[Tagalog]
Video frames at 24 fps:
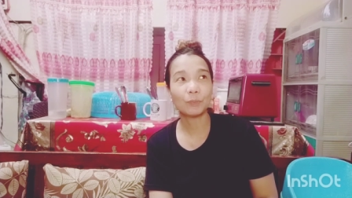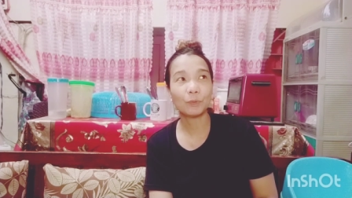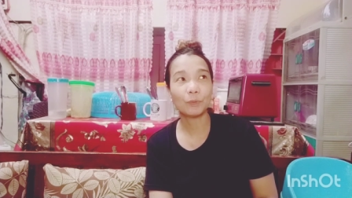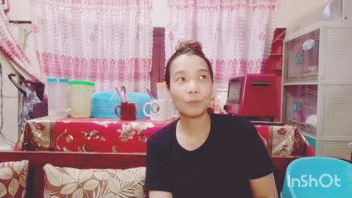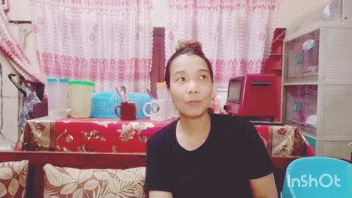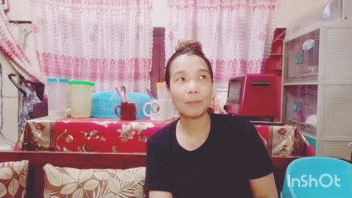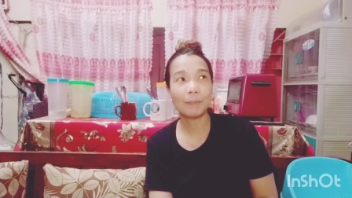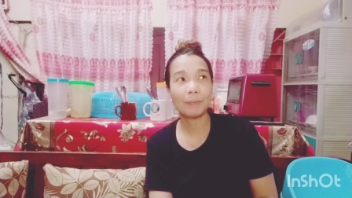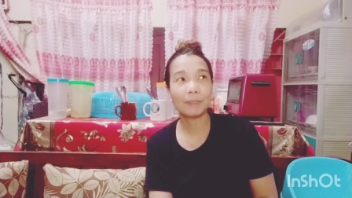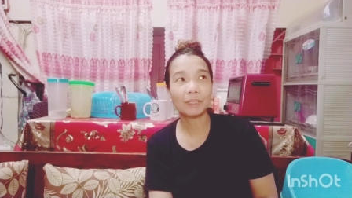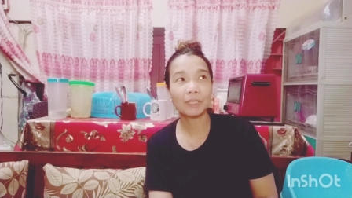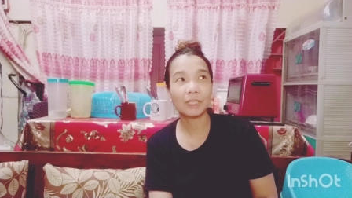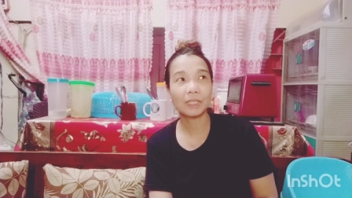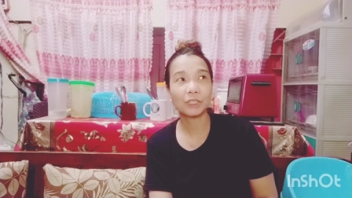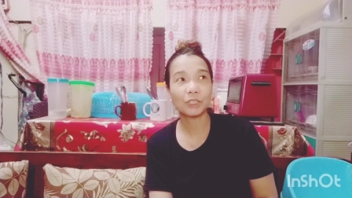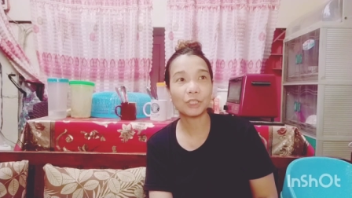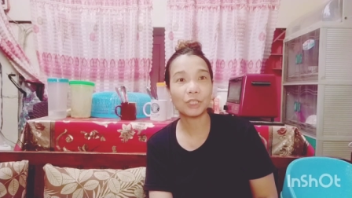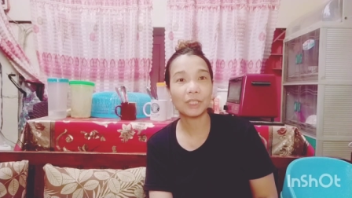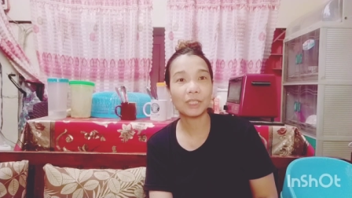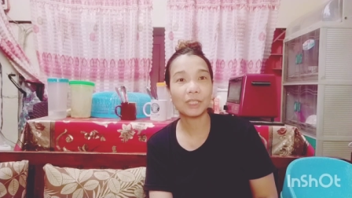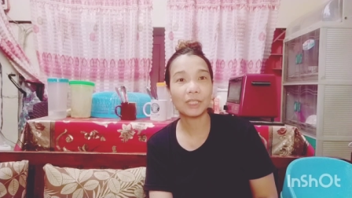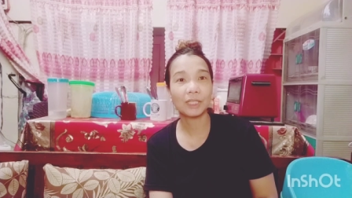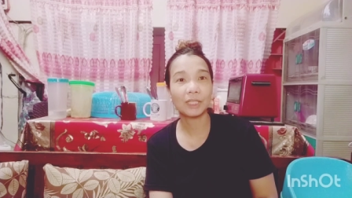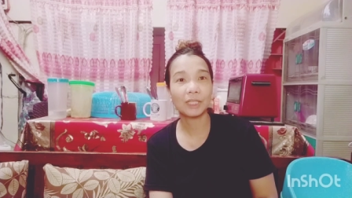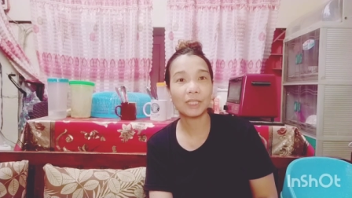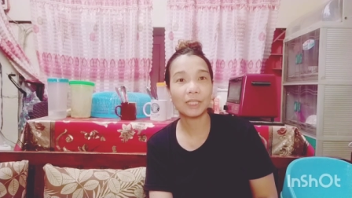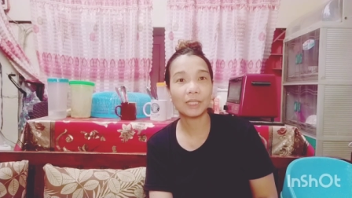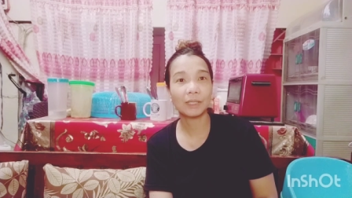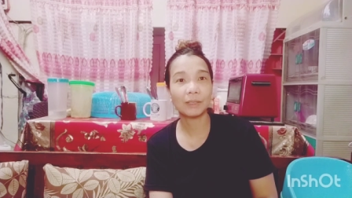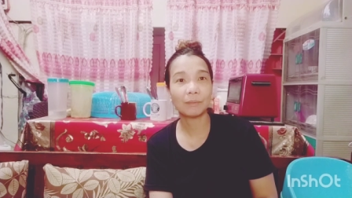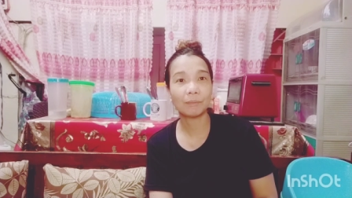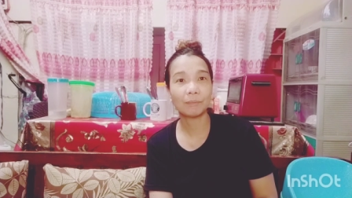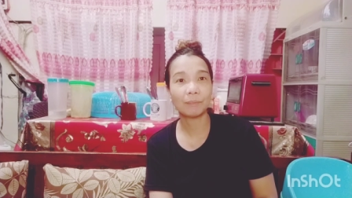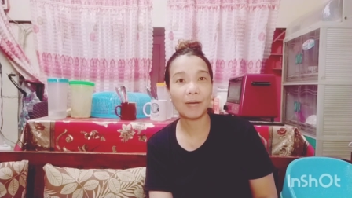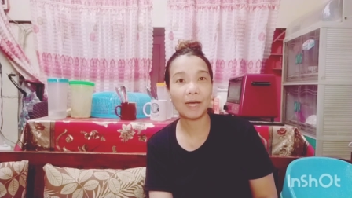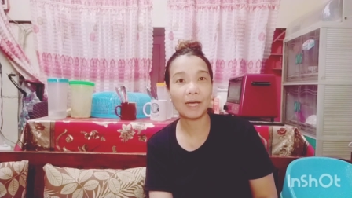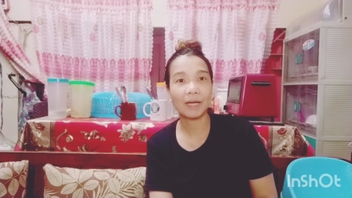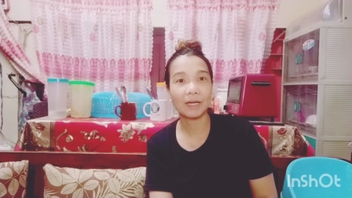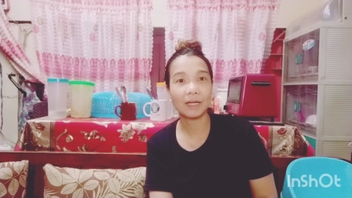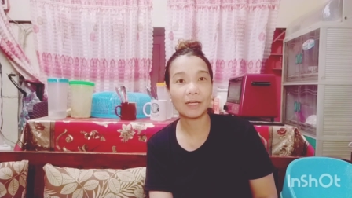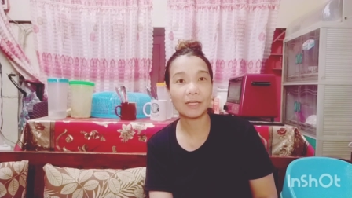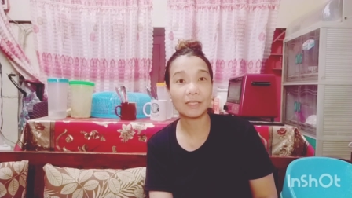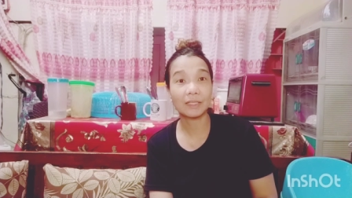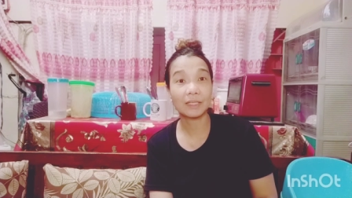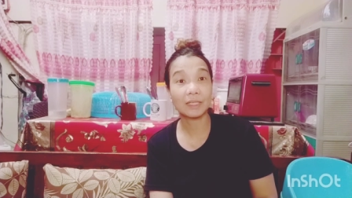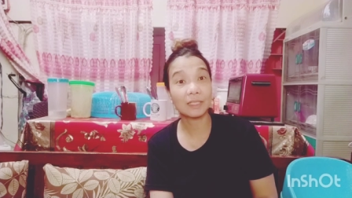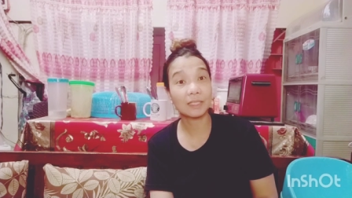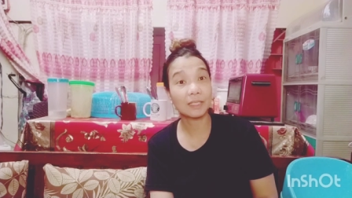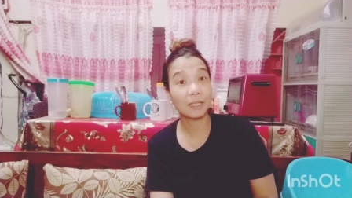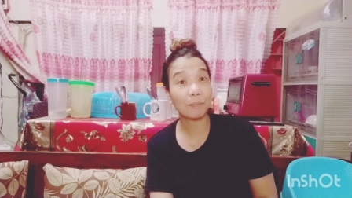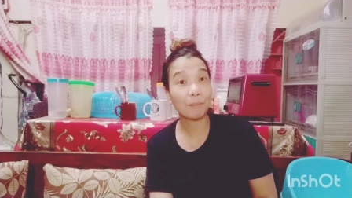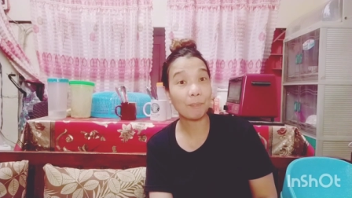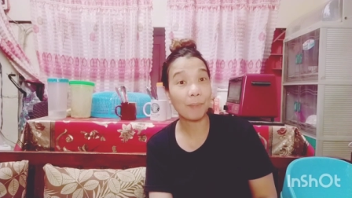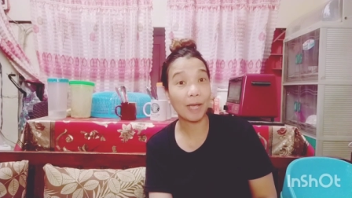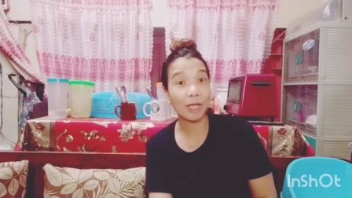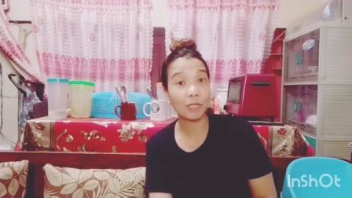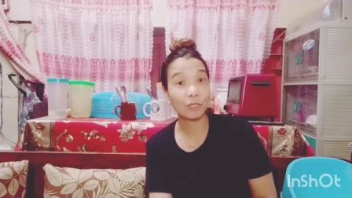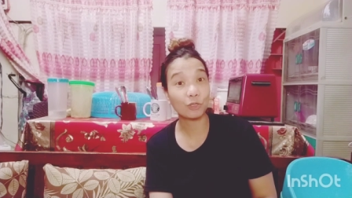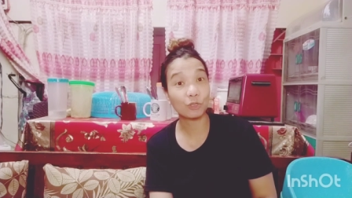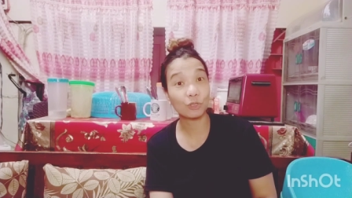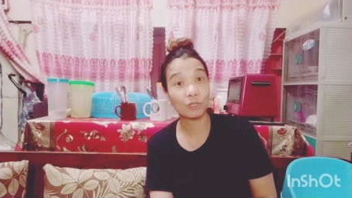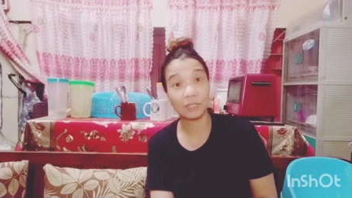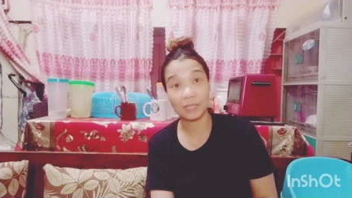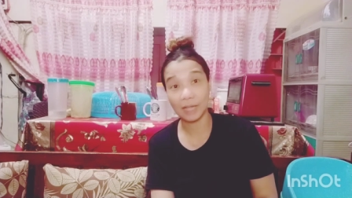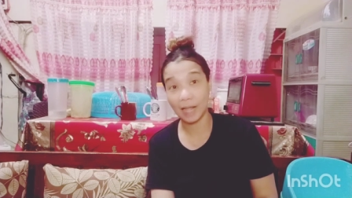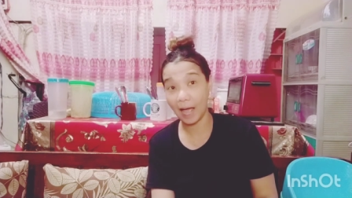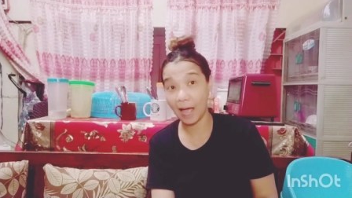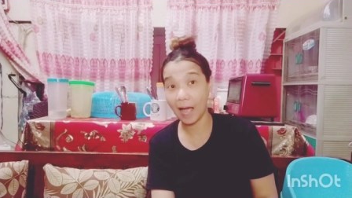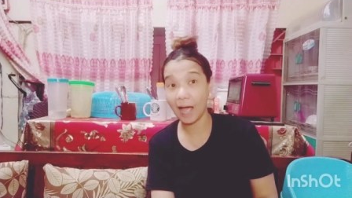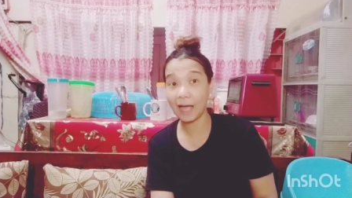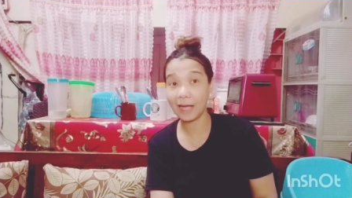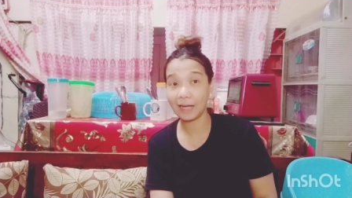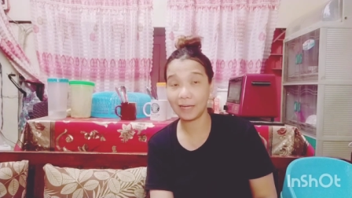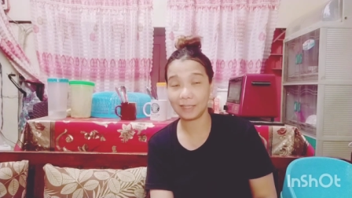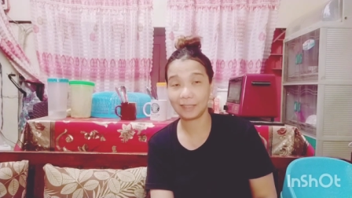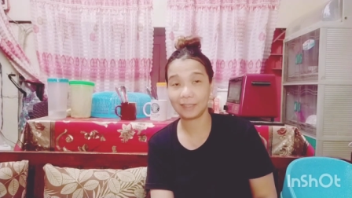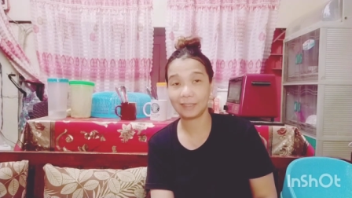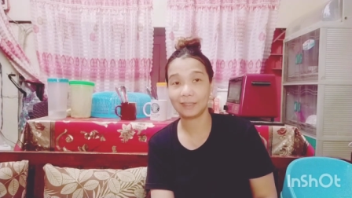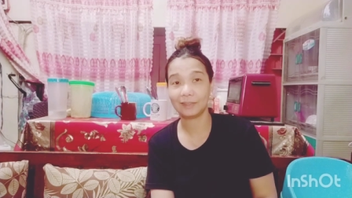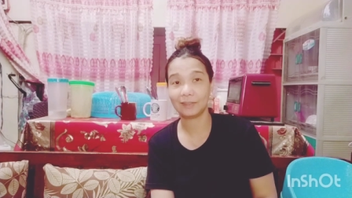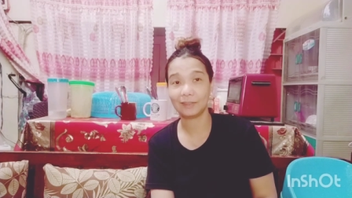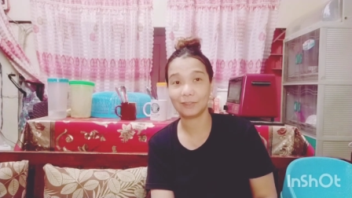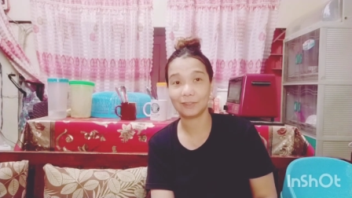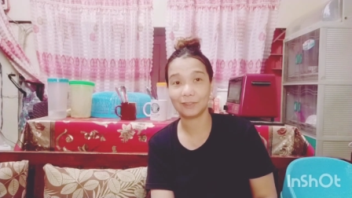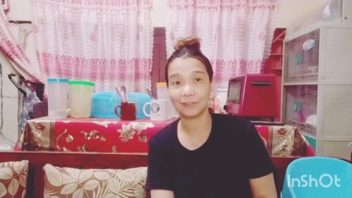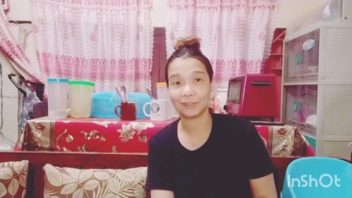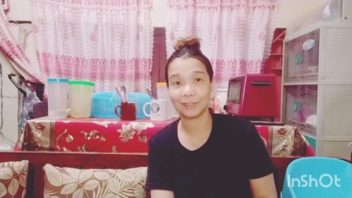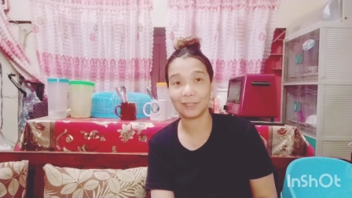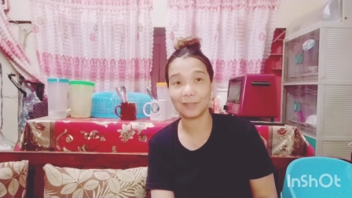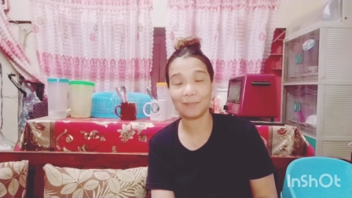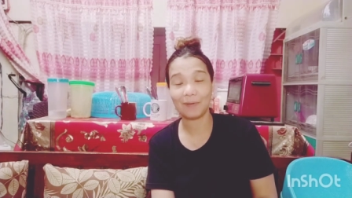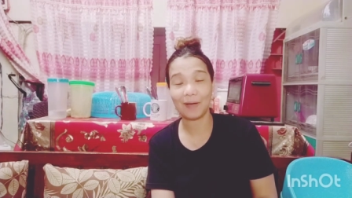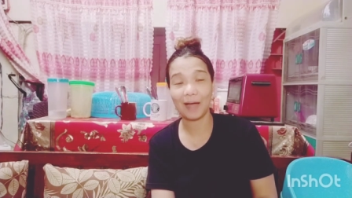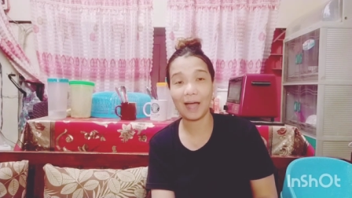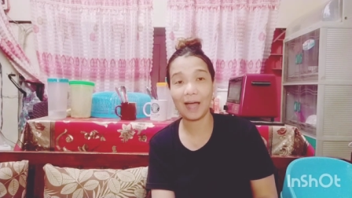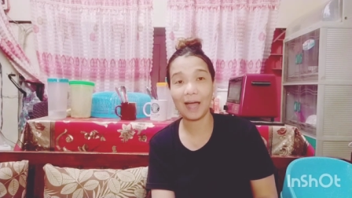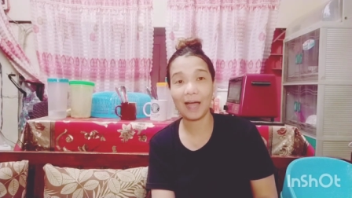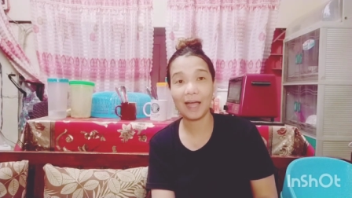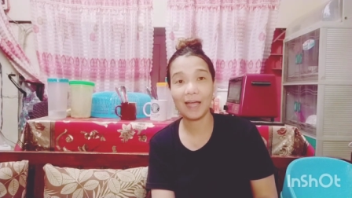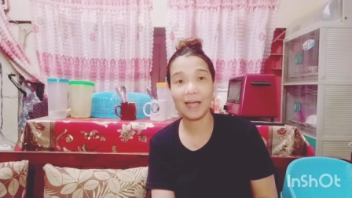pumapatak siya ng parang 16 pesos lang, o, oh, ba diba?